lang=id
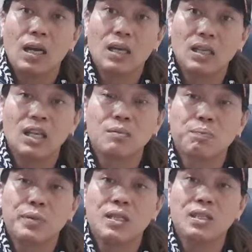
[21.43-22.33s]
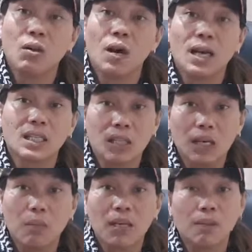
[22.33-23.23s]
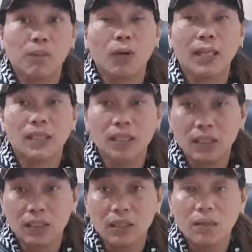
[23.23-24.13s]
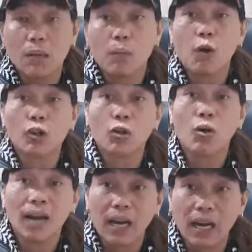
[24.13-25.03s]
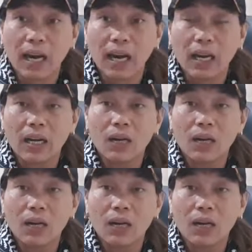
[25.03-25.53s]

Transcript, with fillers: alias video hasil manipulasi potongan.